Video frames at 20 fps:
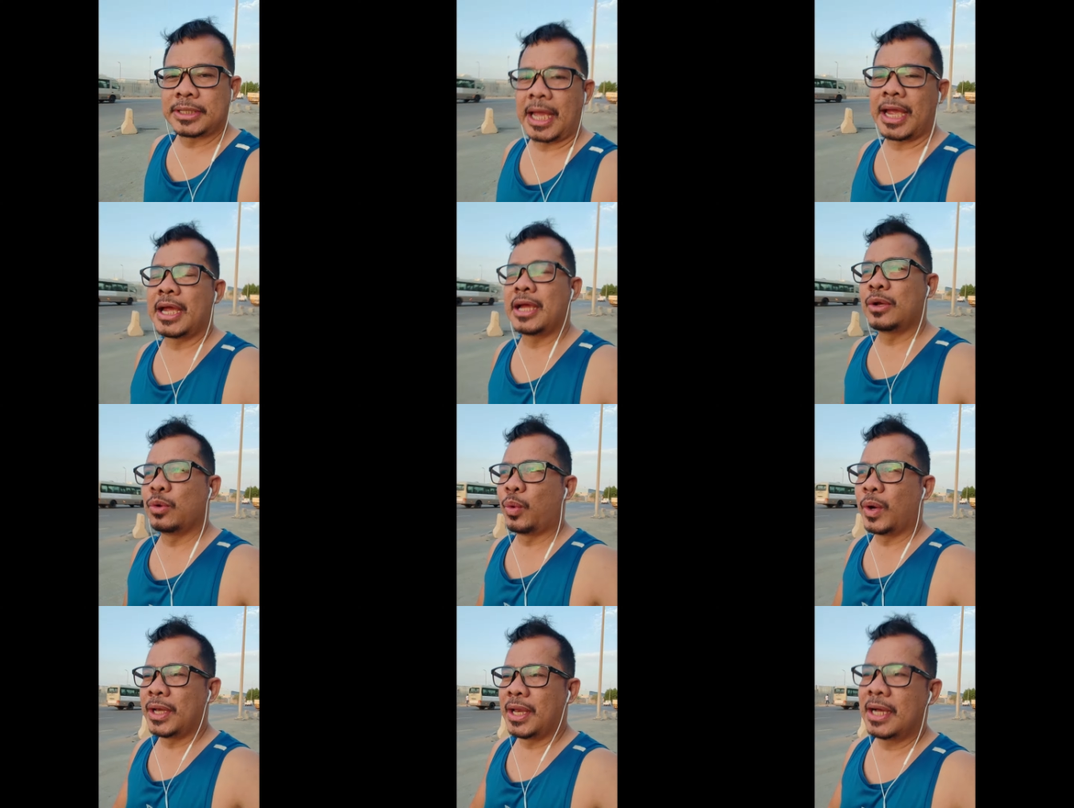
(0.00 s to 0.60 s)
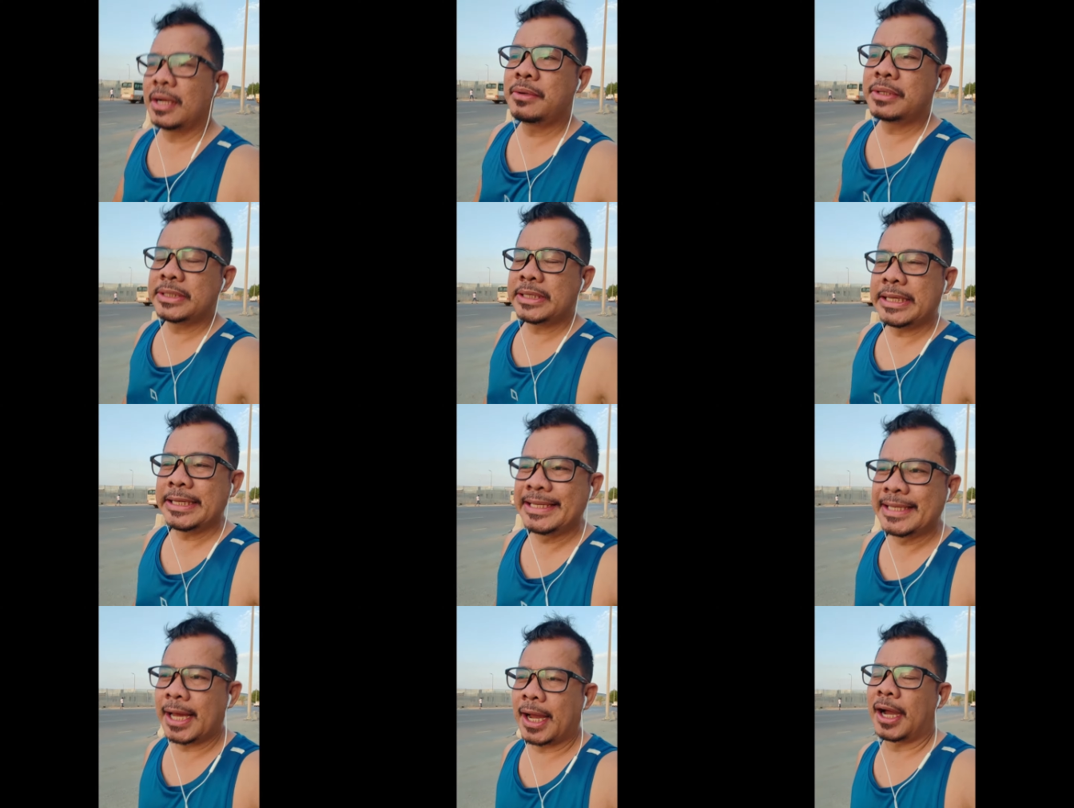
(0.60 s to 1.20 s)
Dahil
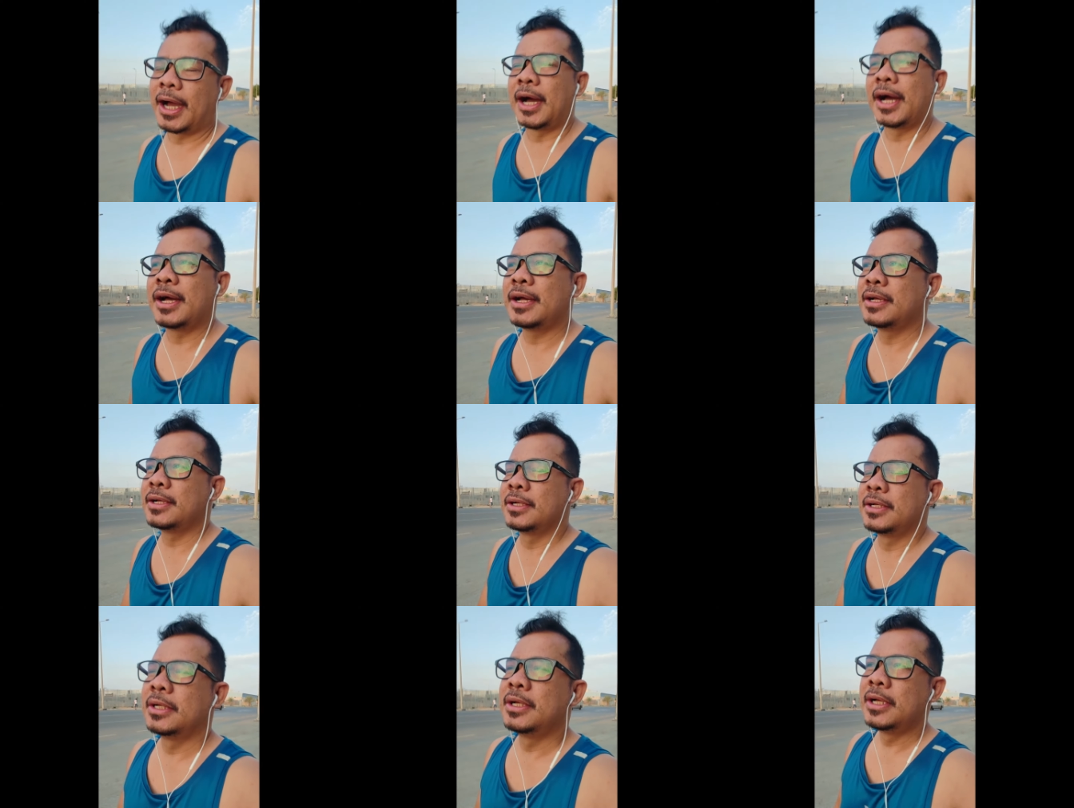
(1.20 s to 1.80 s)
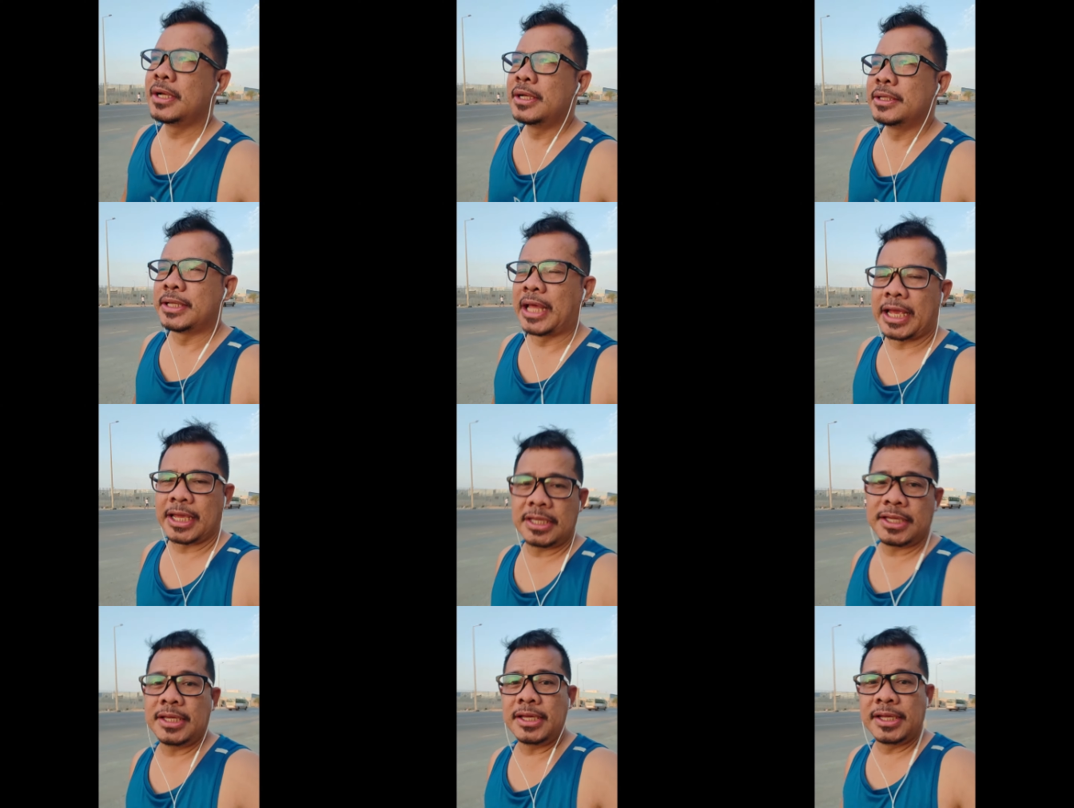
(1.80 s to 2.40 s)
walang ina,
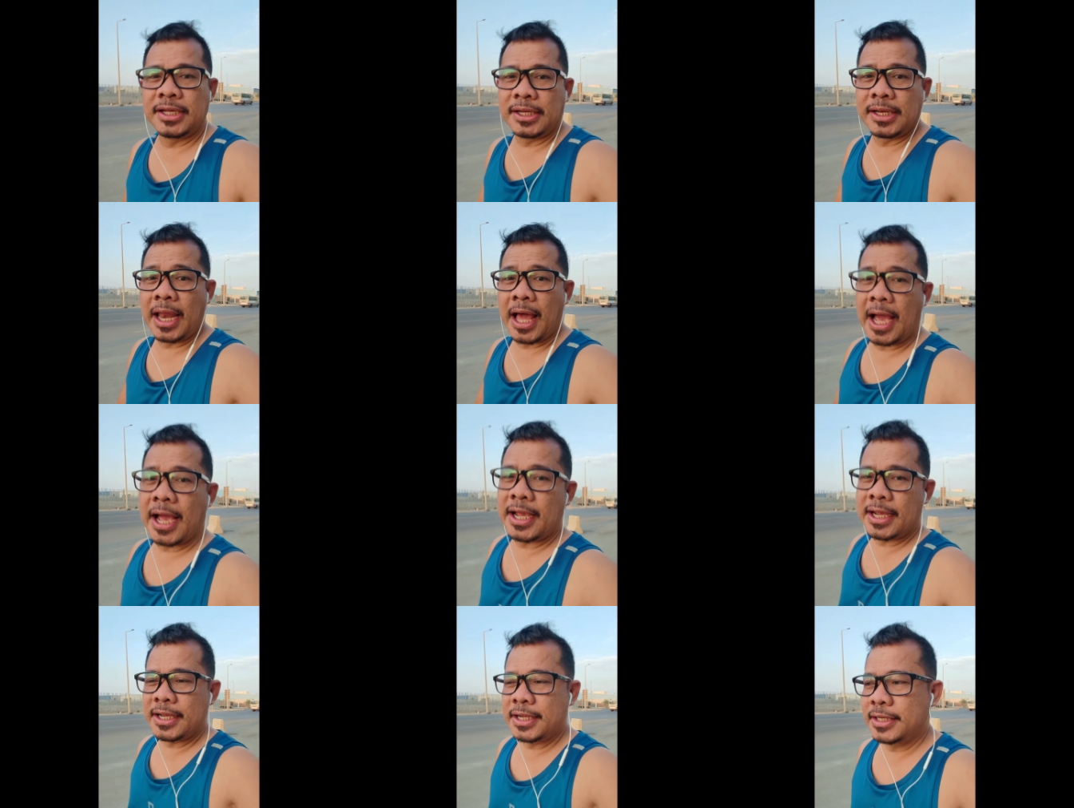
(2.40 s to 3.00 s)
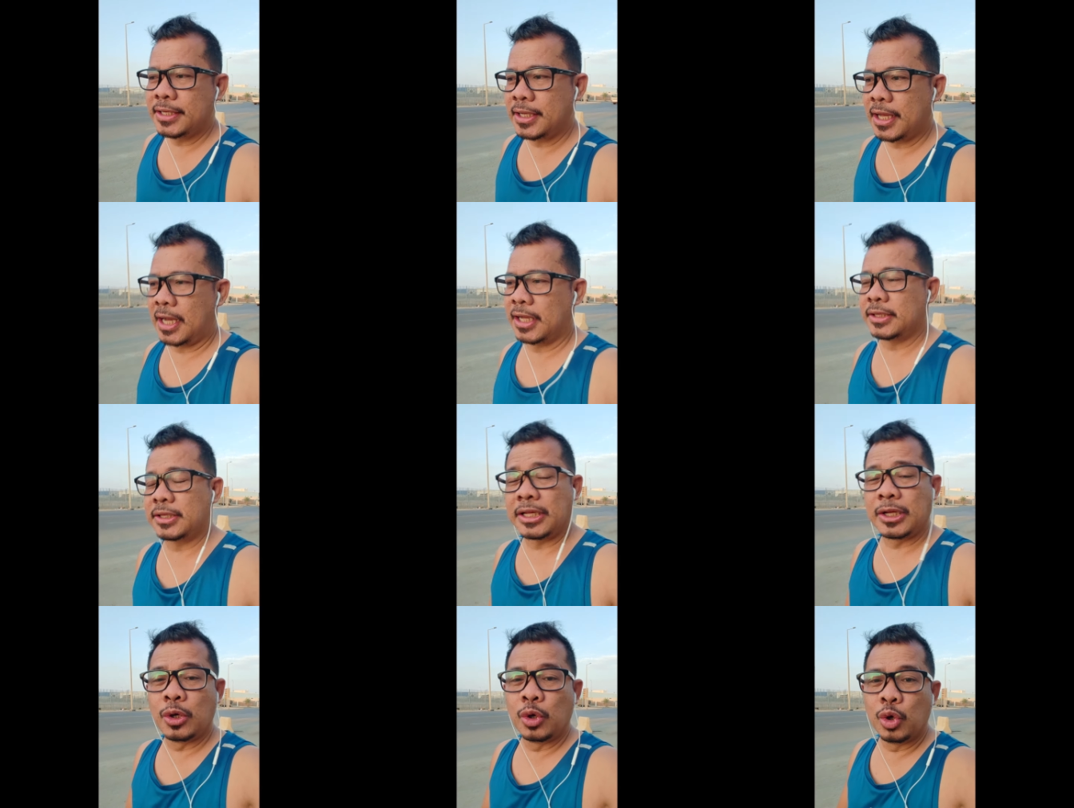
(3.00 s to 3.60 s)
nahihilain
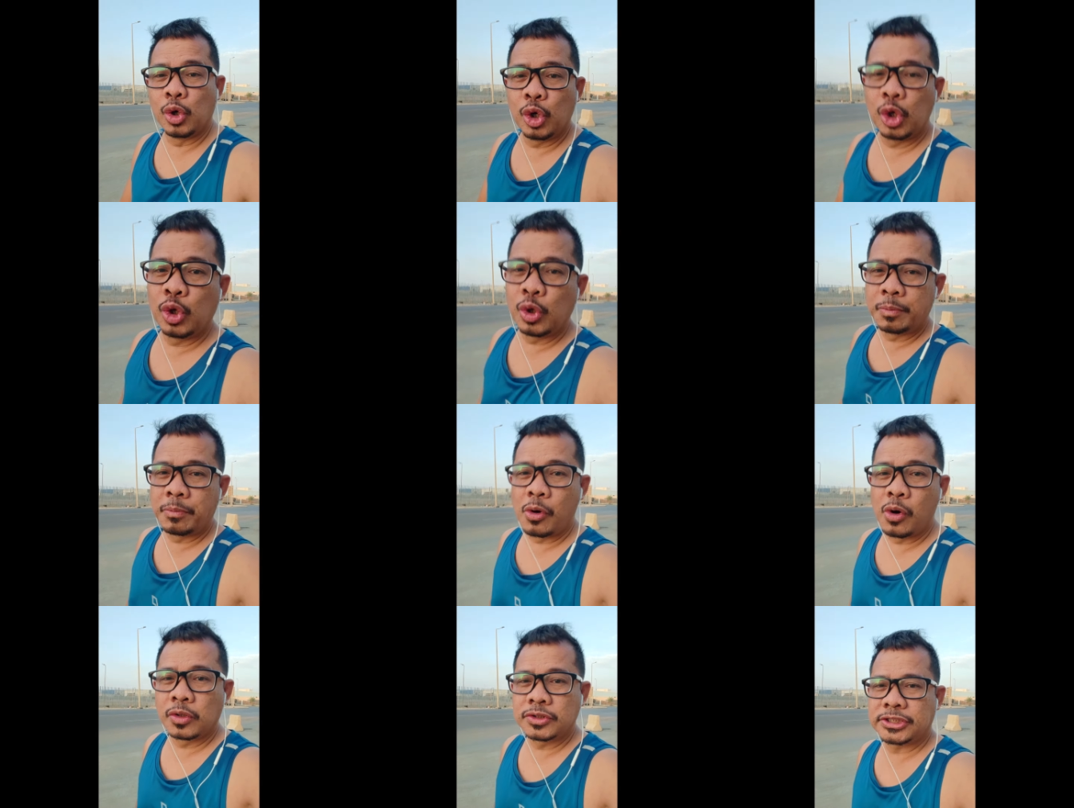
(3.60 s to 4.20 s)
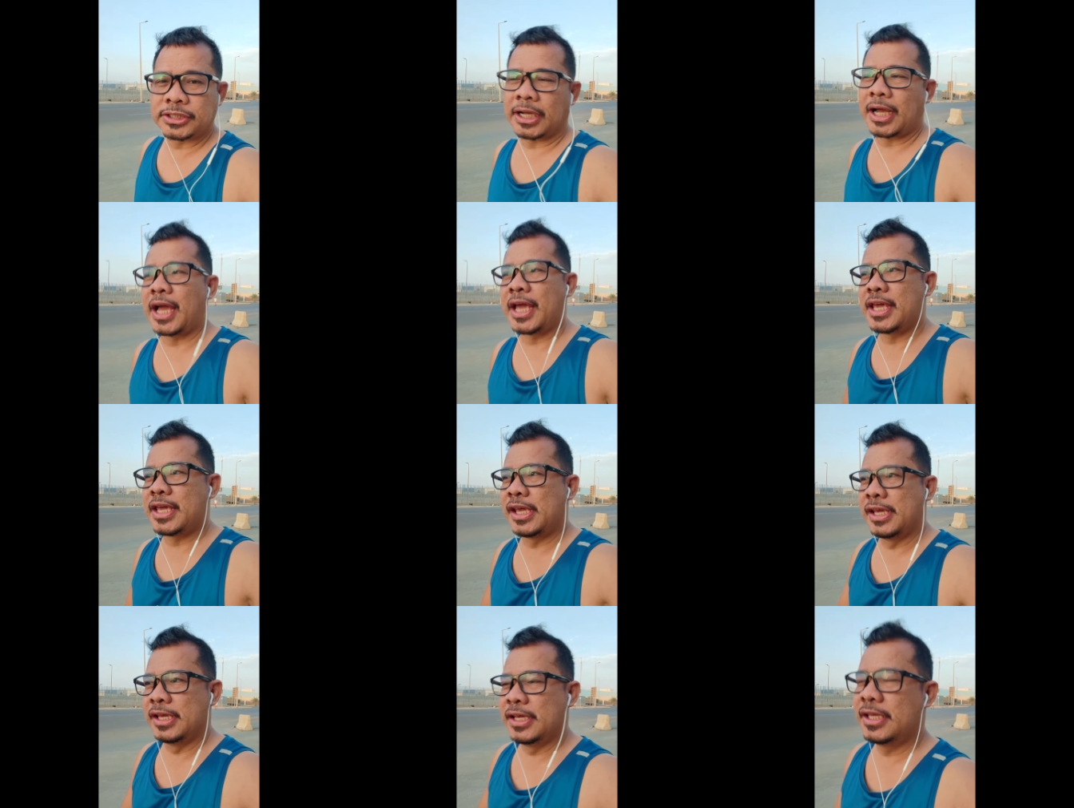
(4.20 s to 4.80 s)
at ilulubog sa
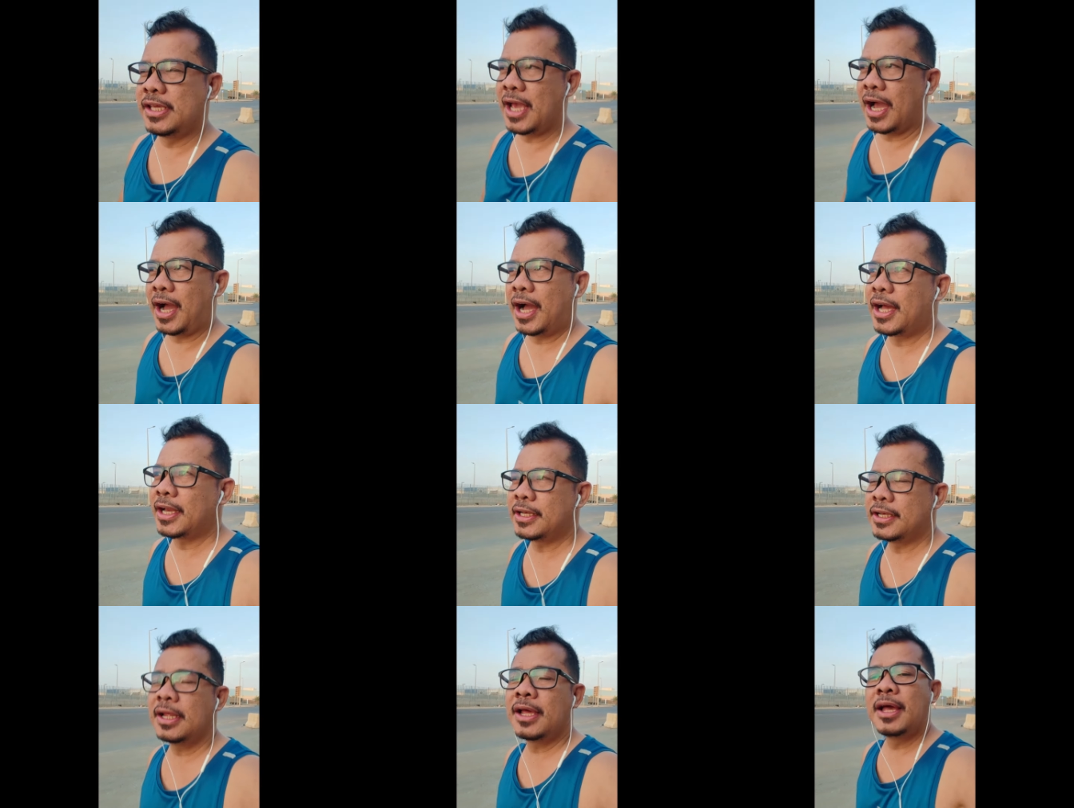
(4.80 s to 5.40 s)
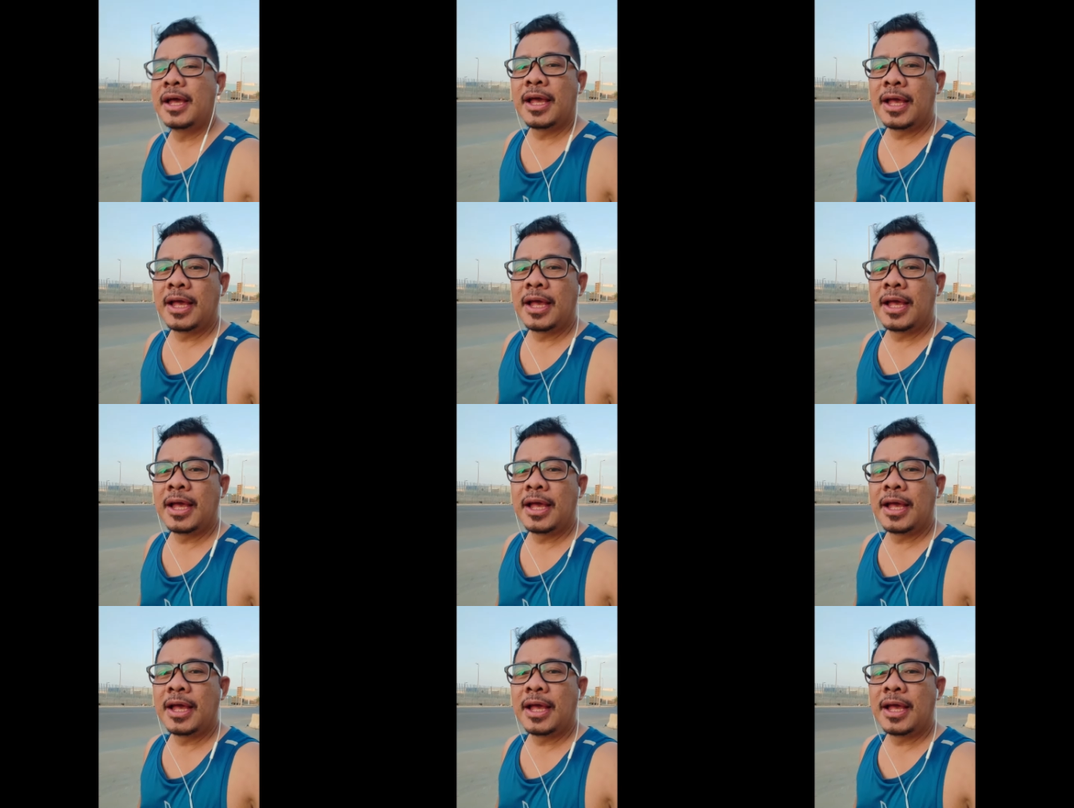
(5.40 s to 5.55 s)
kahihiyan